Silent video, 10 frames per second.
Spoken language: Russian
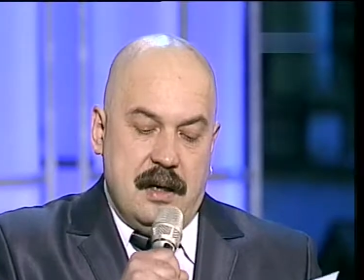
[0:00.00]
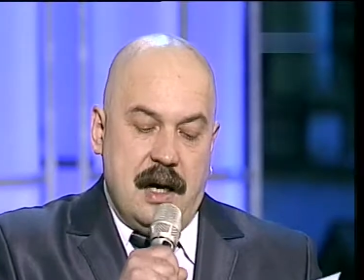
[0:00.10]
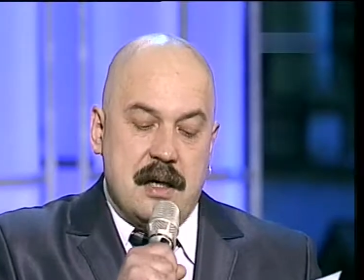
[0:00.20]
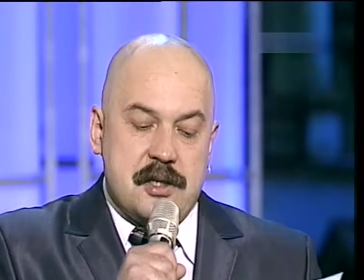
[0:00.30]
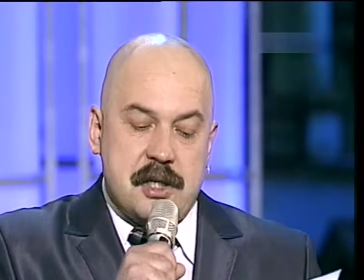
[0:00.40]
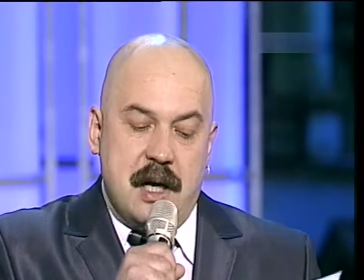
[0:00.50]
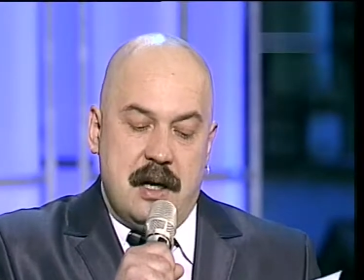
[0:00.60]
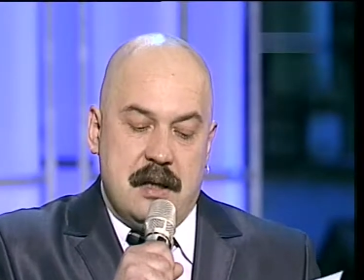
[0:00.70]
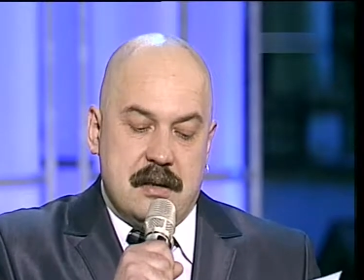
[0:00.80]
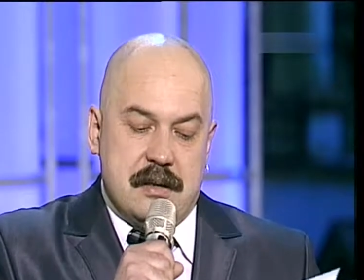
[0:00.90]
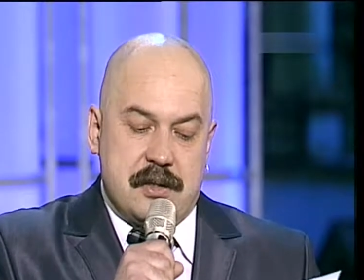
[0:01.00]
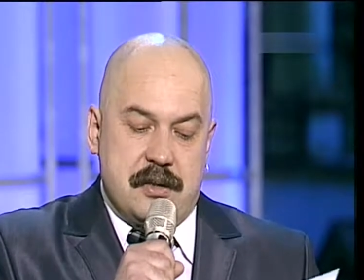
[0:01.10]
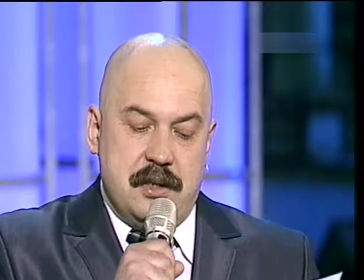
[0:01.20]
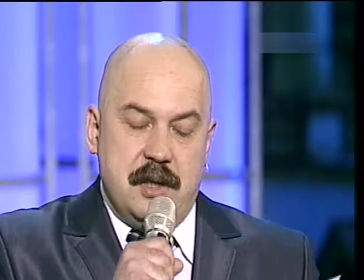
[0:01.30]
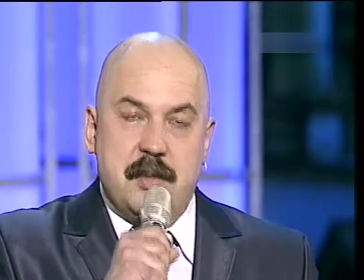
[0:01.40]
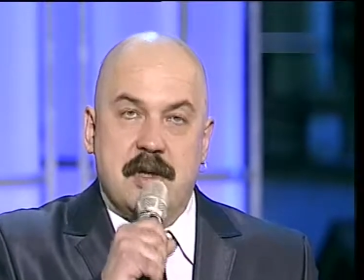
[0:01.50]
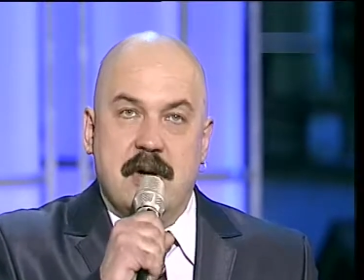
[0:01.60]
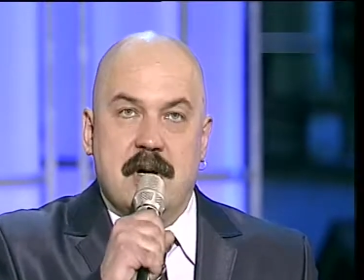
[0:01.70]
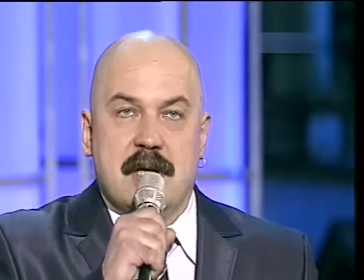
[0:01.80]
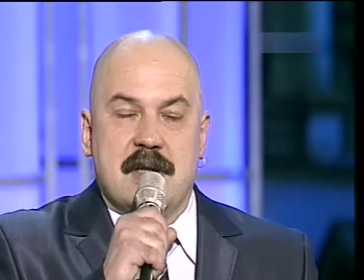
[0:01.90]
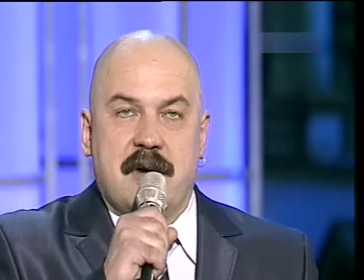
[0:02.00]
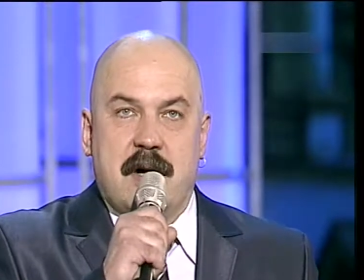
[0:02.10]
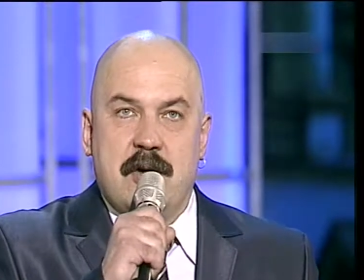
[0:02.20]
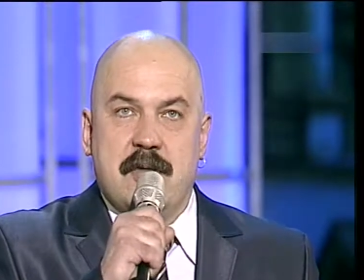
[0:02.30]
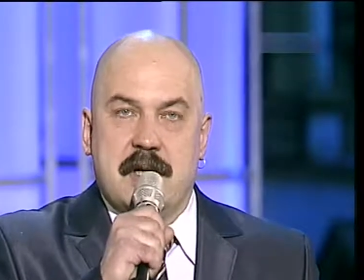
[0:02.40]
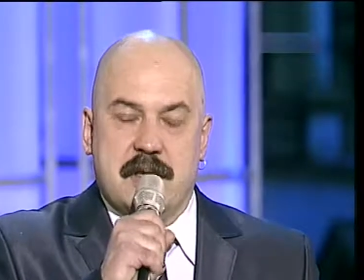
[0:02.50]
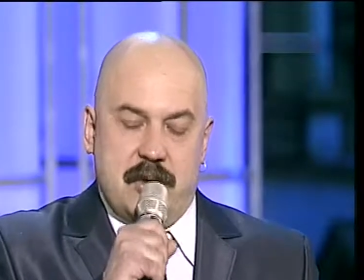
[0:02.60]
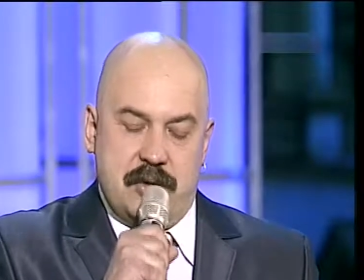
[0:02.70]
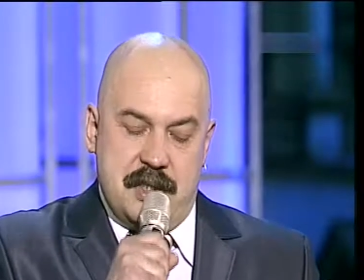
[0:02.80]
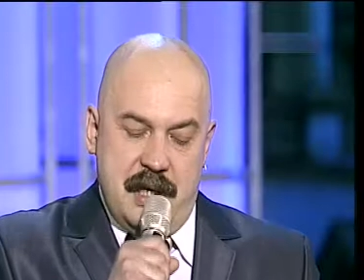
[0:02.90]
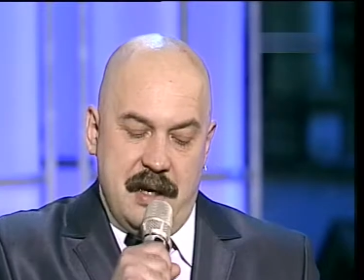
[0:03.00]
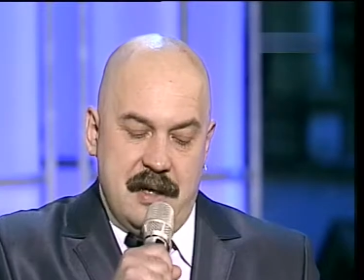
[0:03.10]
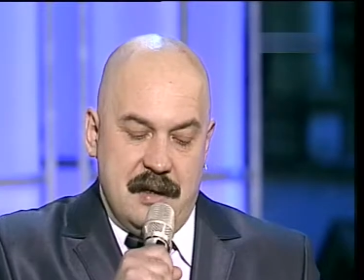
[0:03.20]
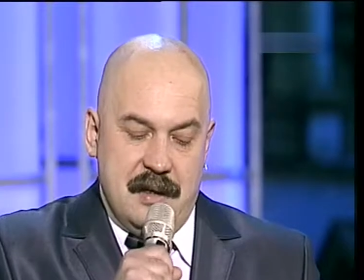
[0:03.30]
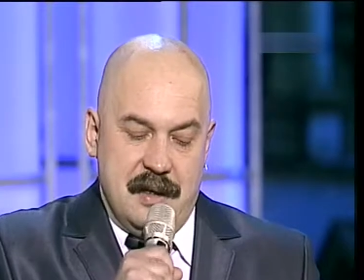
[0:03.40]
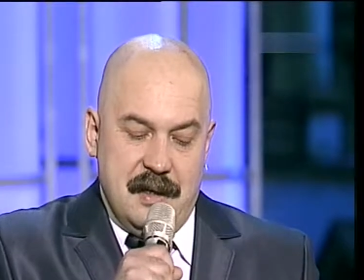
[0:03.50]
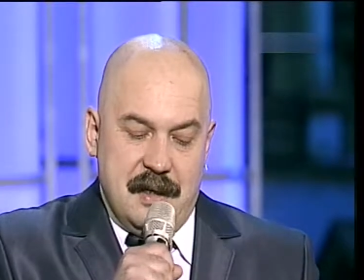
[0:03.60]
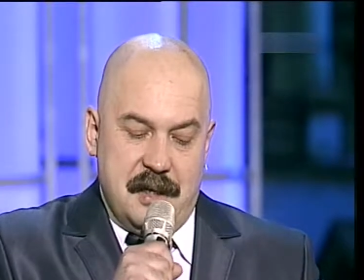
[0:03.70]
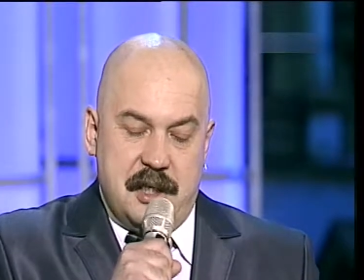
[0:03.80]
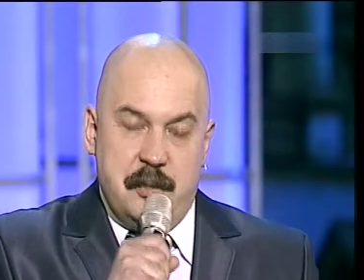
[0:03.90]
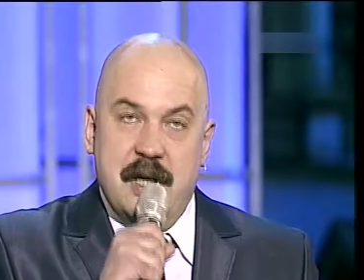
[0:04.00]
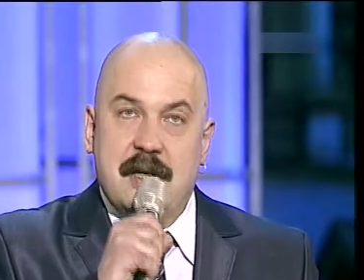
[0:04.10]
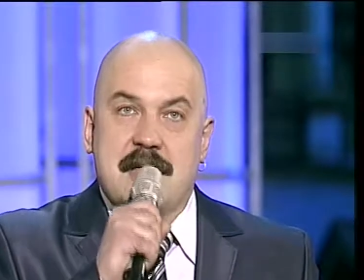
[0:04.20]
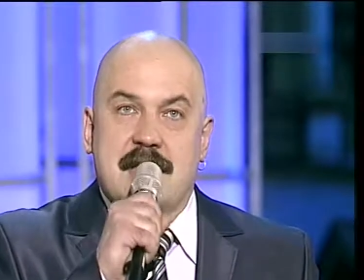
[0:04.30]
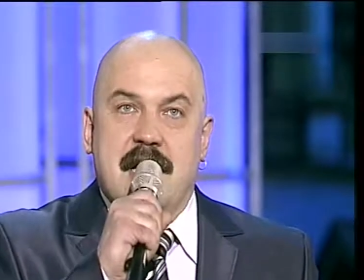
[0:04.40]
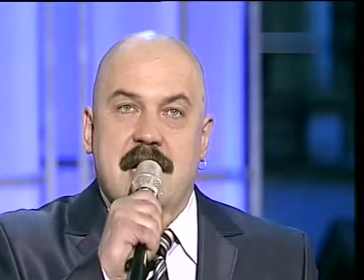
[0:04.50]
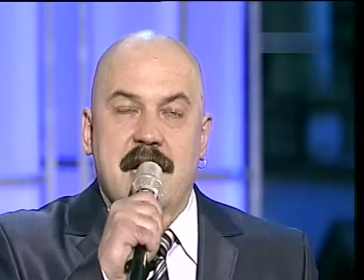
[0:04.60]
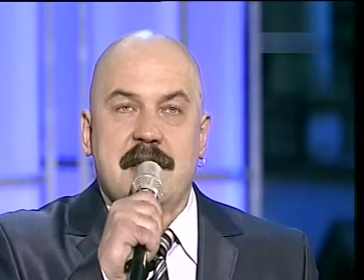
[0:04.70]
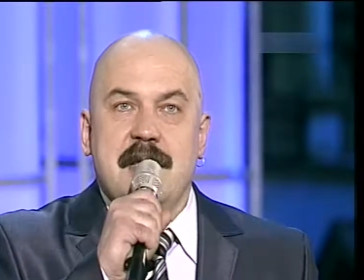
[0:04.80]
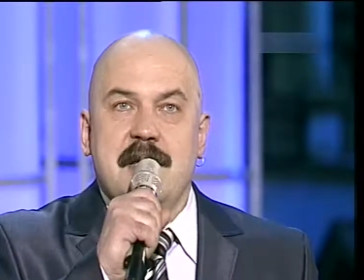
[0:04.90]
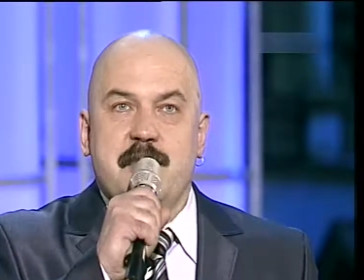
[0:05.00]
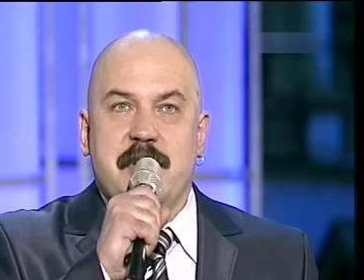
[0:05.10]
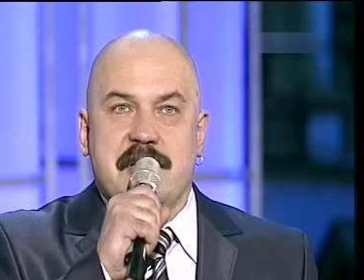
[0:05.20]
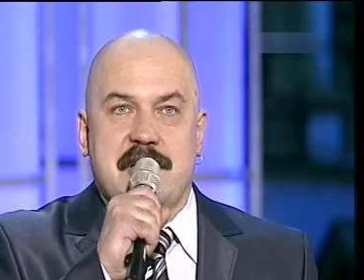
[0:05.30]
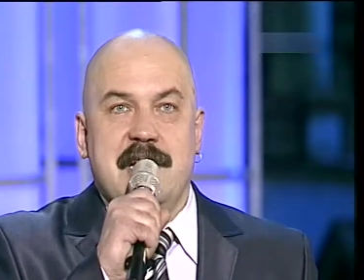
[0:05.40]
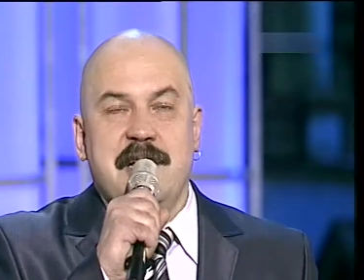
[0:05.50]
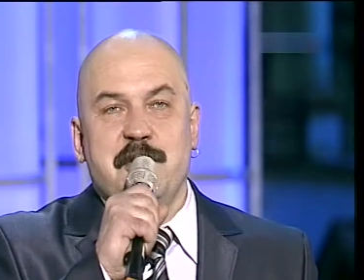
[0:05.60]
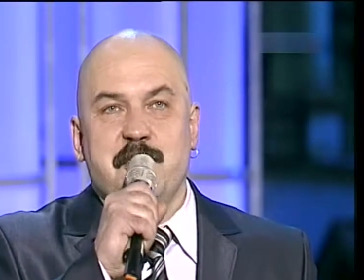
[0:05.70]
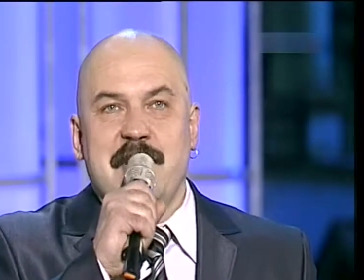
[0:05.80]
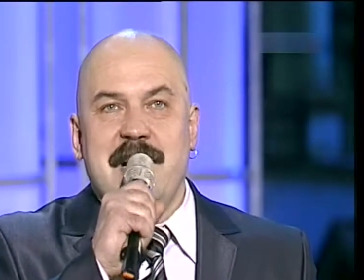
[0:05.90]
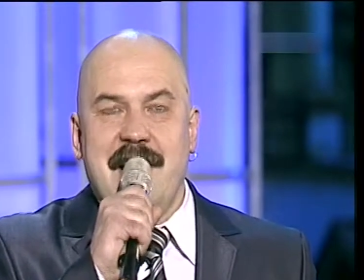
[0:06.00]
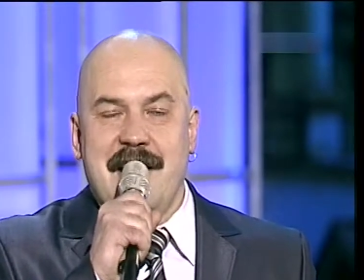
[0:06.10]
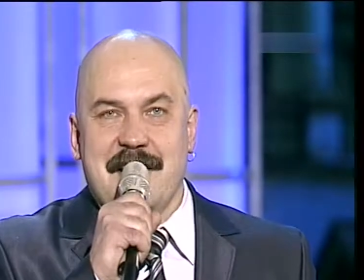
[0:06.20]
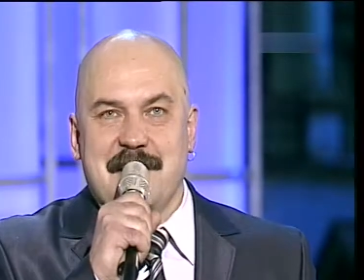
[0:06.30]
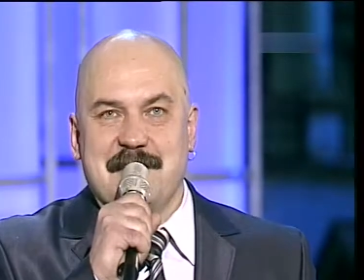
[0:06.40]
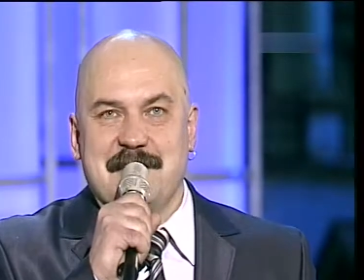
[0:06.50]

Как жаль, что немного дворовых друзей к тебе на столетний пришли юбилей.